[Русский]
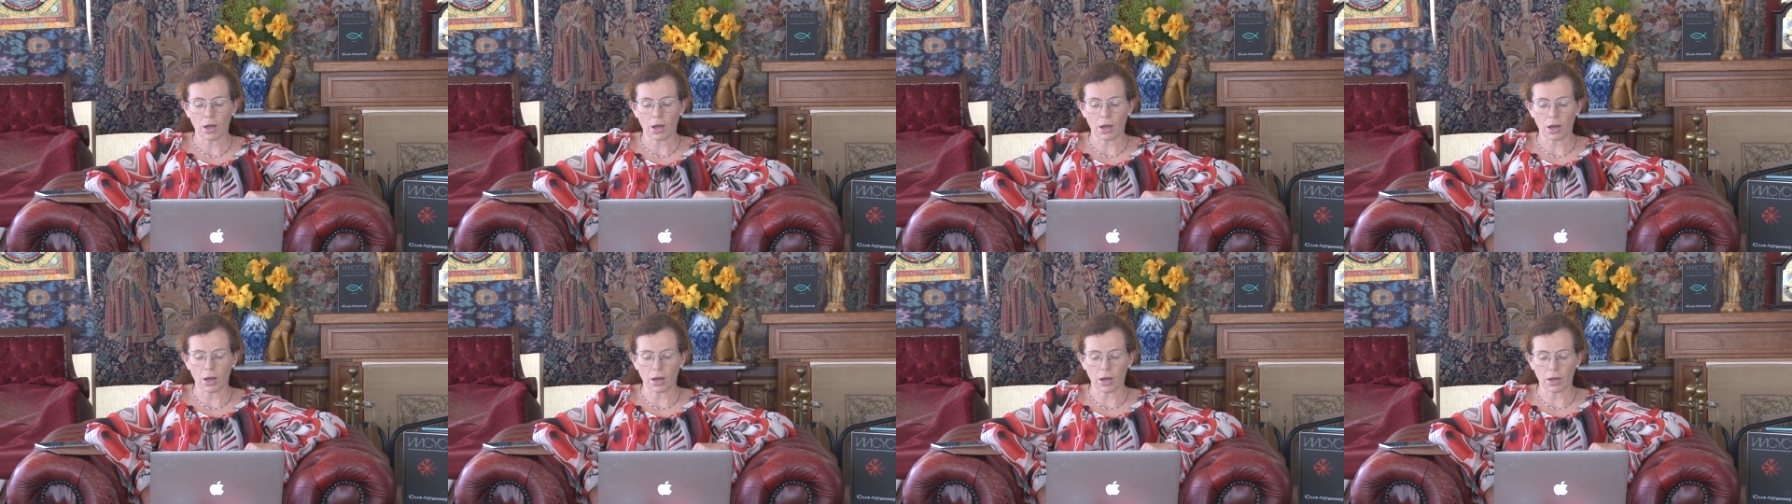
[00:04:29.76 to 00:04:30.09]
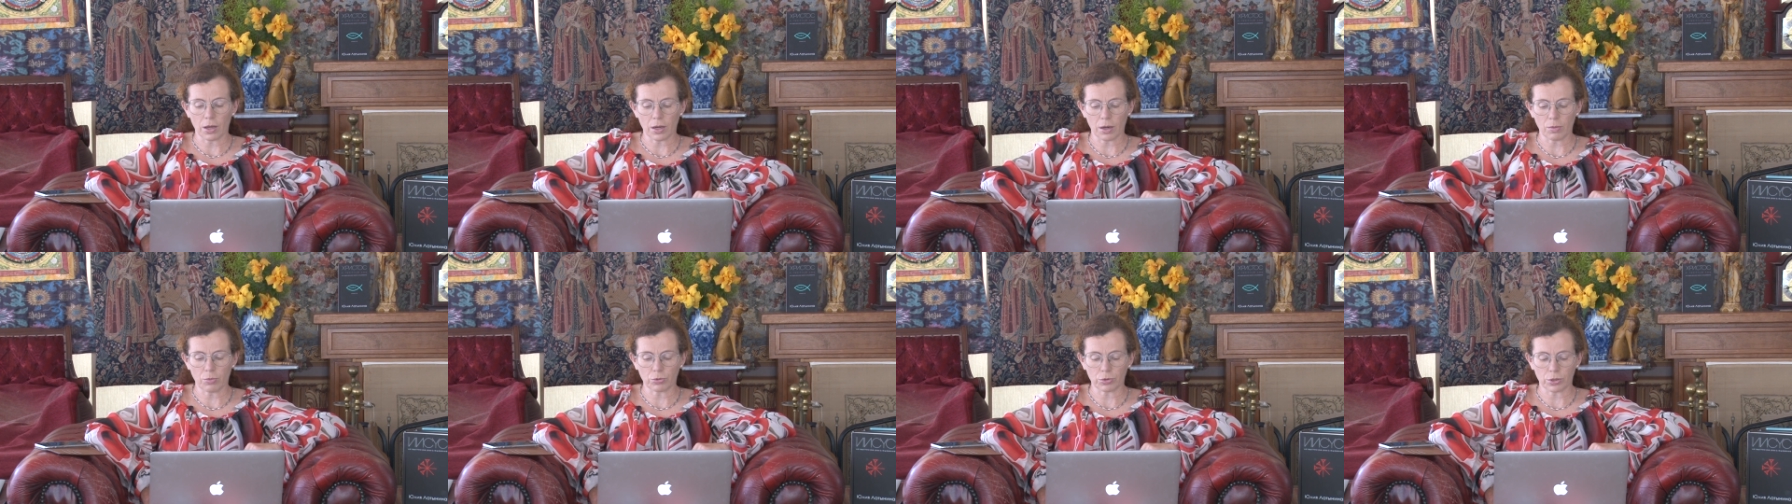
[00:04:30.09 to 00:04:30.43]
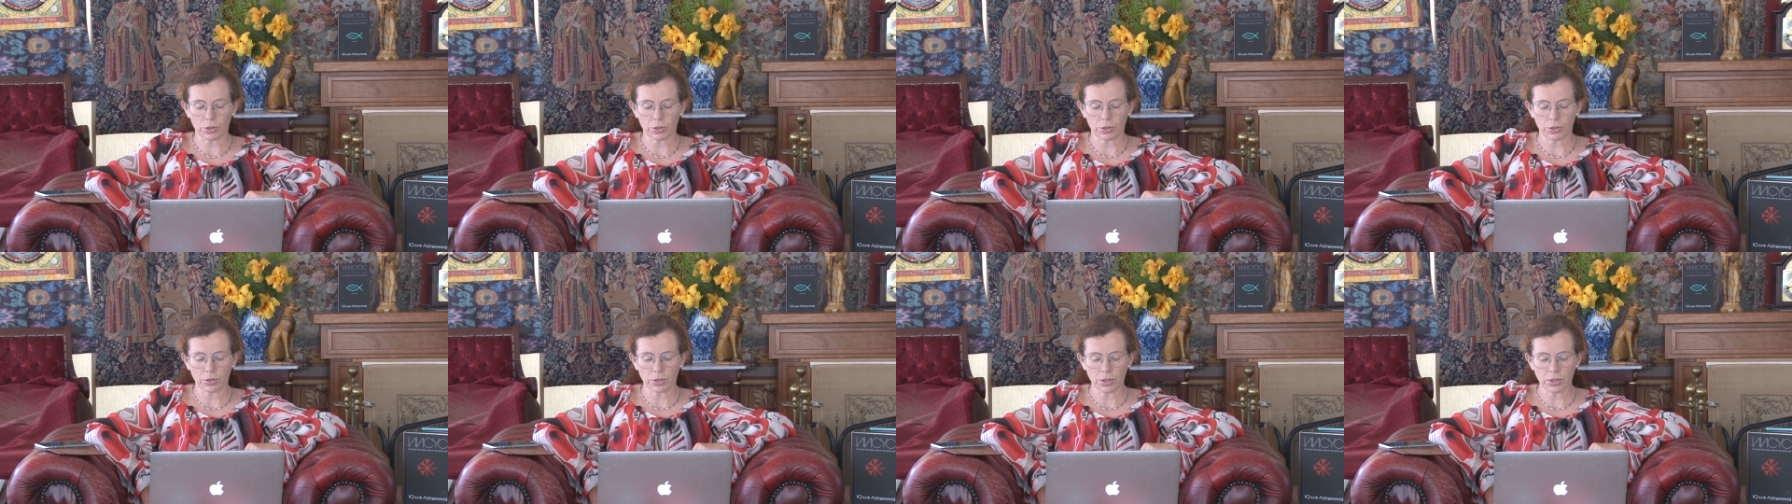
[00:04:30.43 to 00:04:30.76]
а,
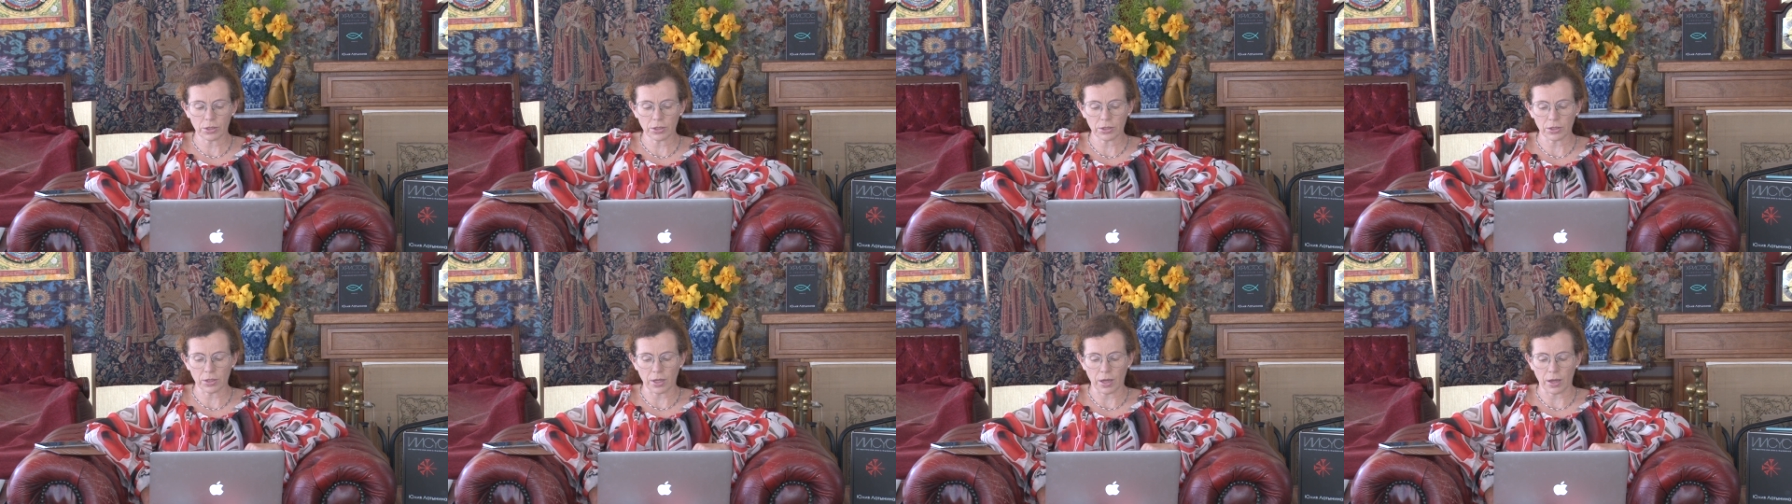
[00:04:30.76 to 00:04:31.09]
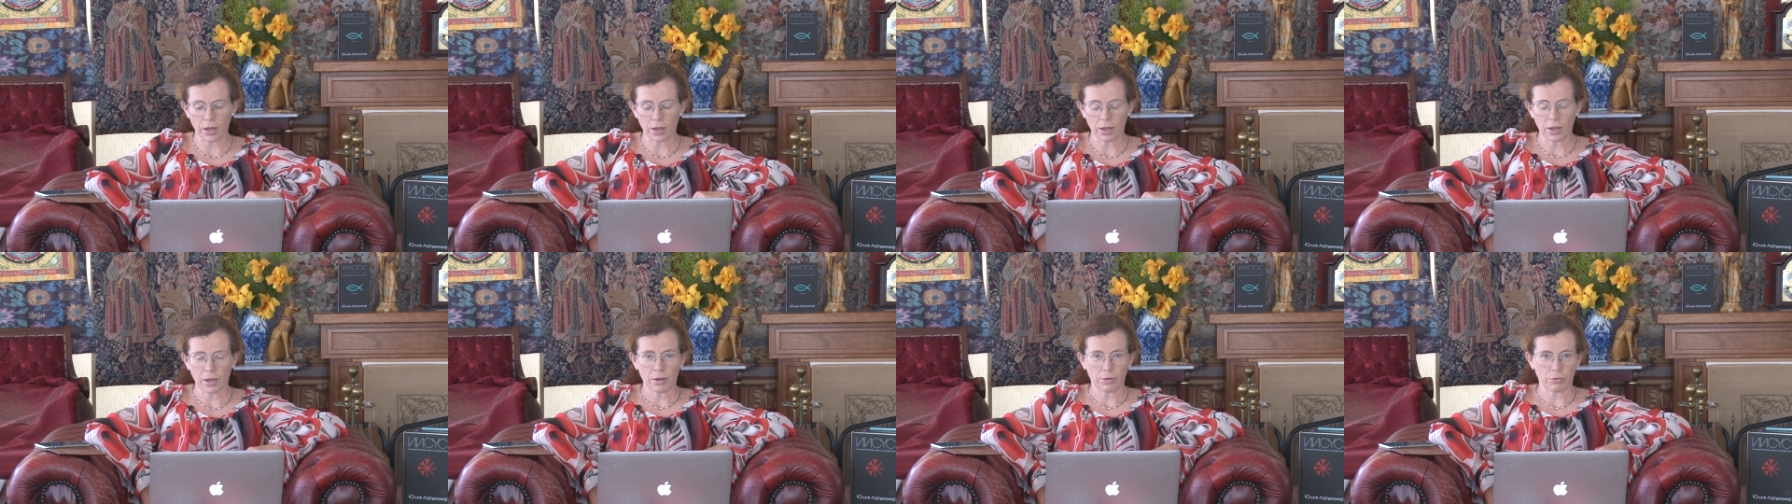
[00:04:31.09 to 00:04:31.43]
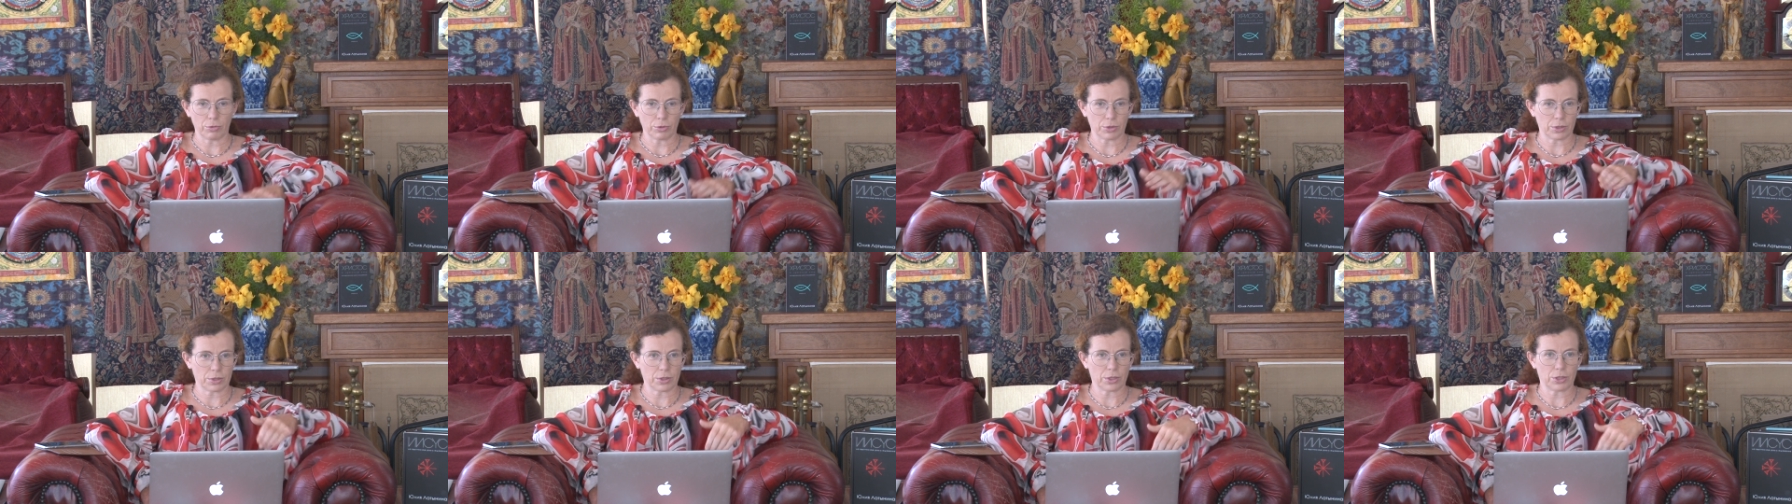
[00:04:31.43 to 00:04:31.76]
работать Тесла –
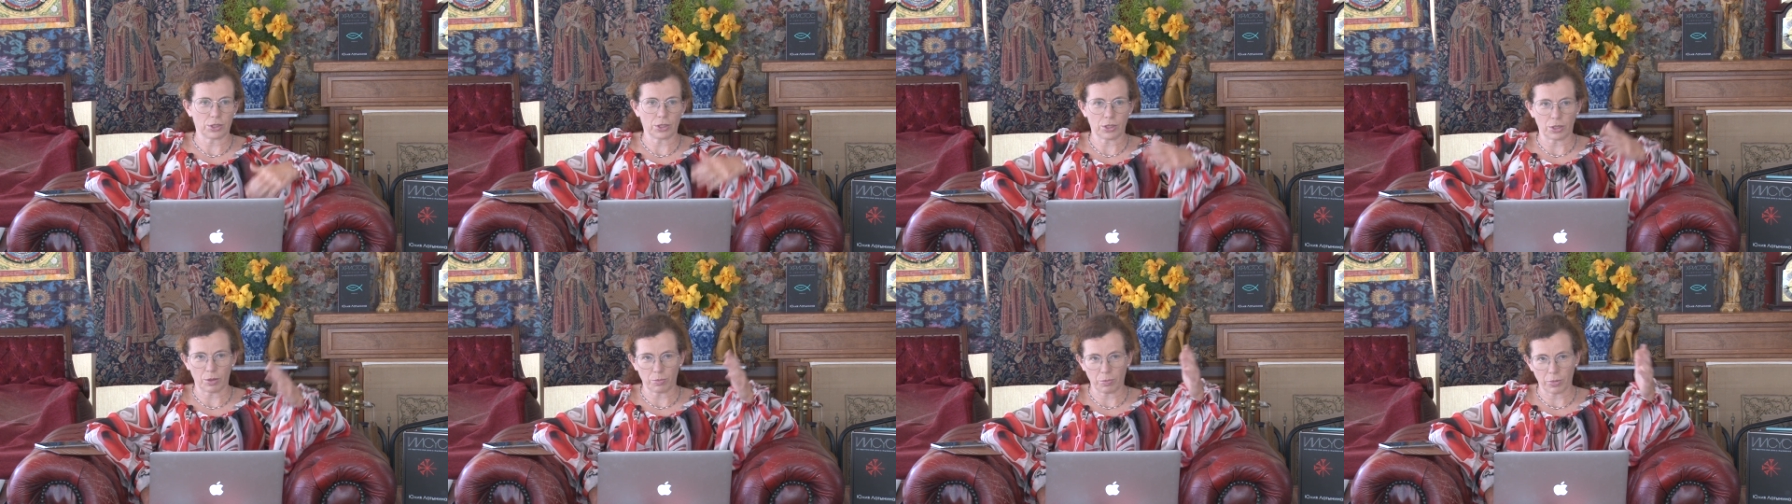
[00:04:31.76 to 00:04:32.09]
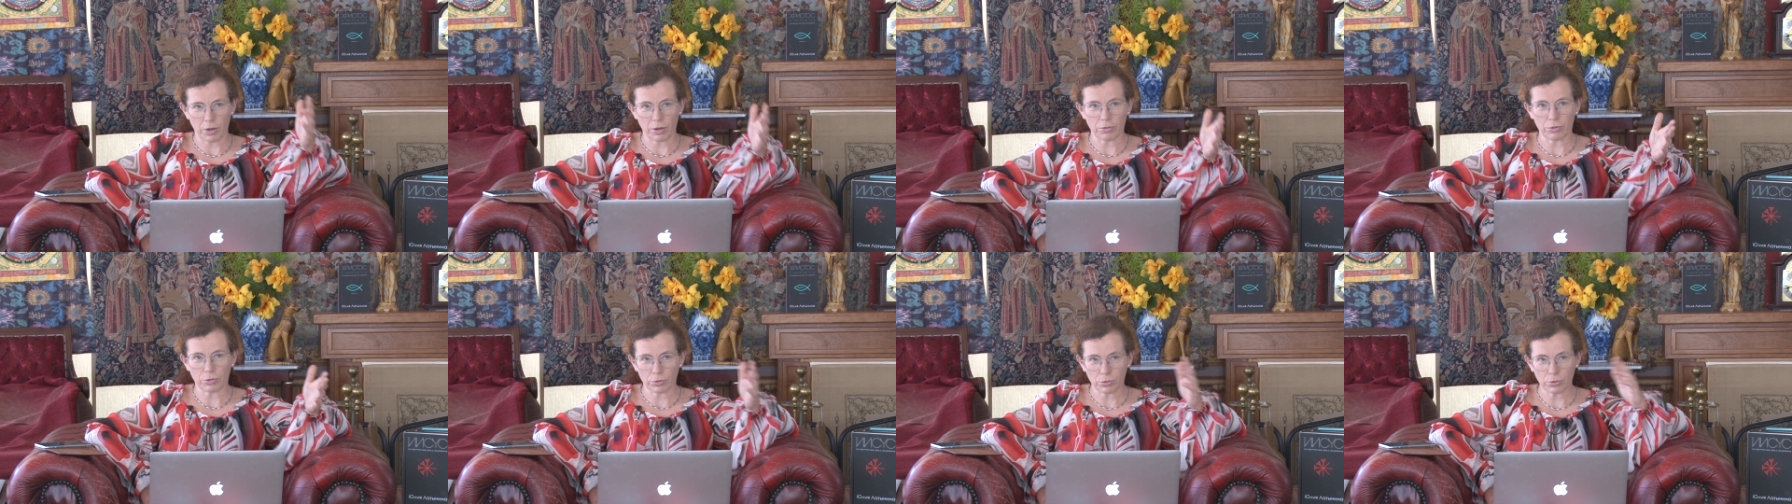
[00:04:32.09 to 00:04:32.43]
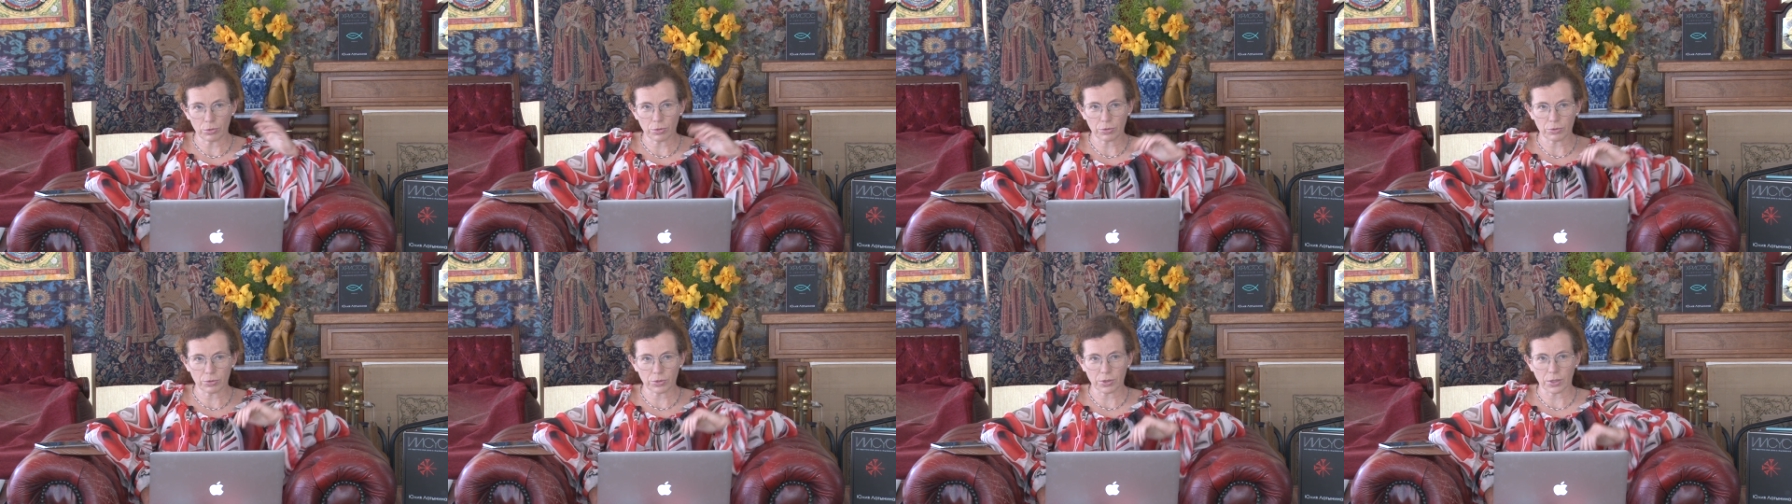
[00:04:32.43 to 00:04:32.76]
вот сначала Павел
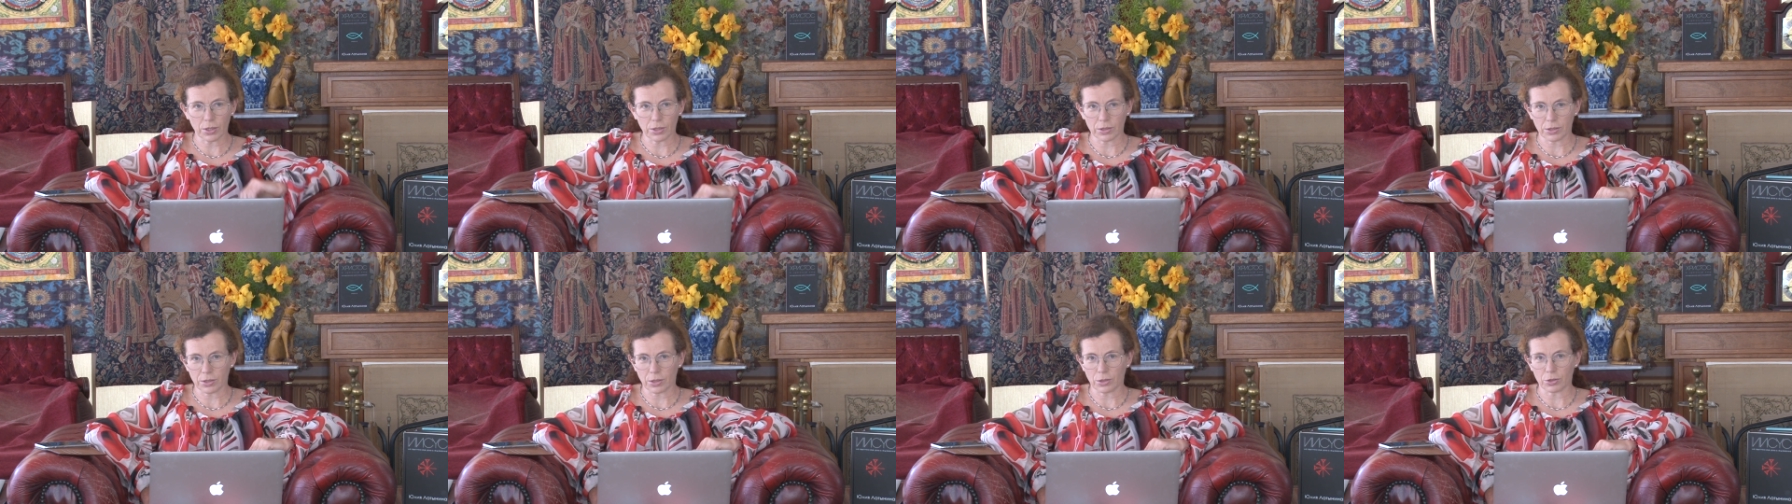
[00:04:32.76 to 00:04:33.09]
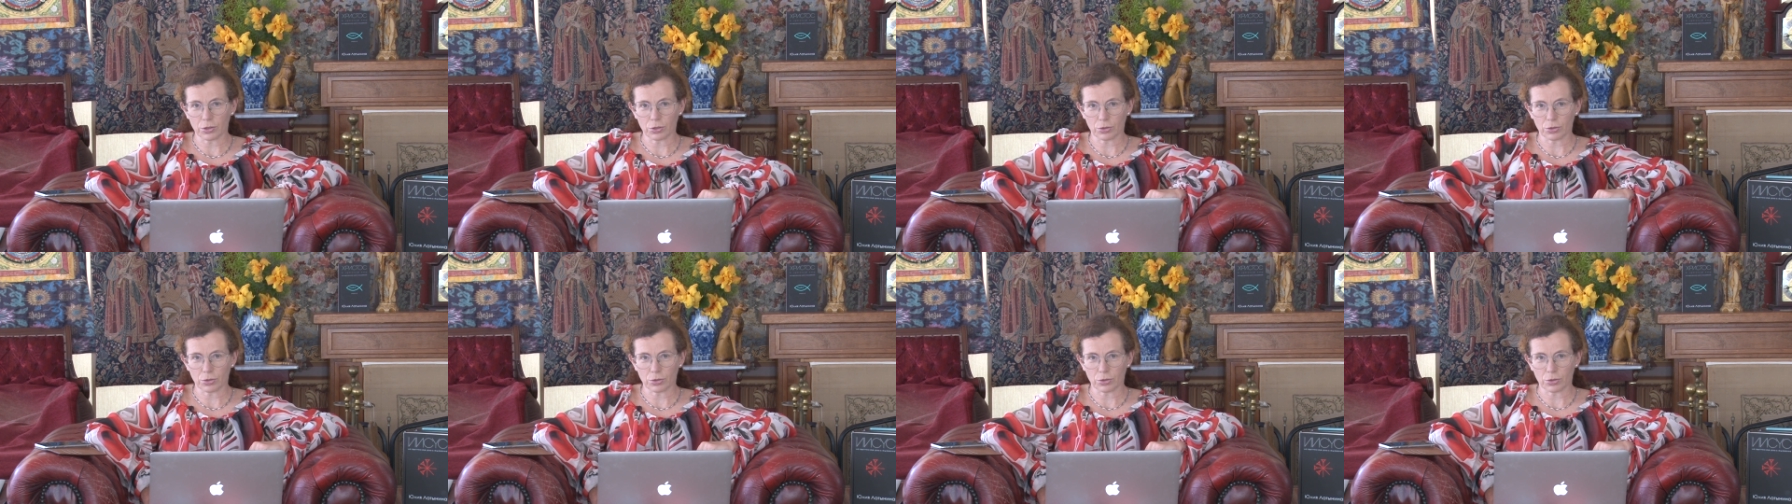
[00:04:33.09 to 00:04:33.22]
Дуров сказал,